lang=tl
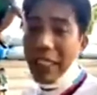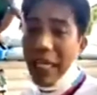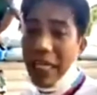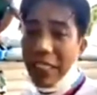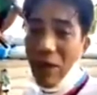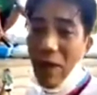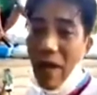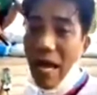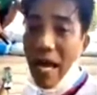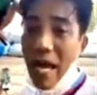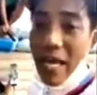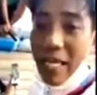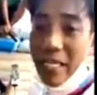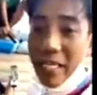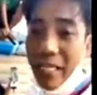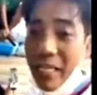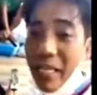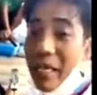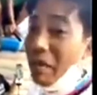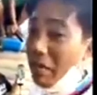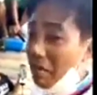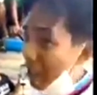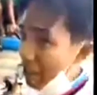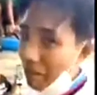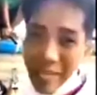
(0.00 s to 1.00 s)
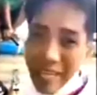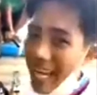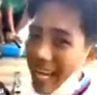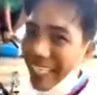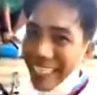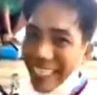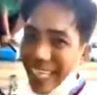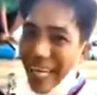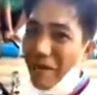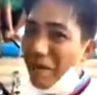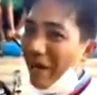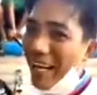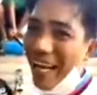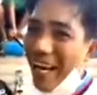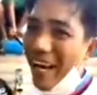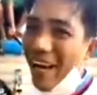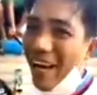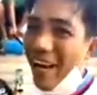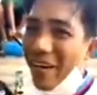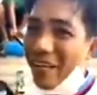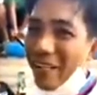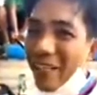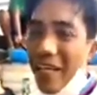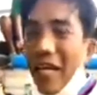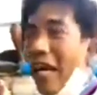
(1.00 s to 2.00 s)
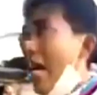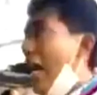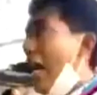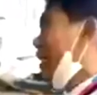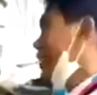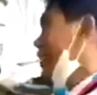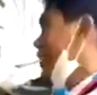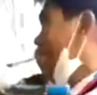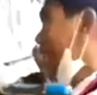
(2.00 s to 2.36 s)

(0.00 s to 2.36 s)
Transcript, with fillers: hindi kita pagsasawaan, bibigyan kita ng panahon.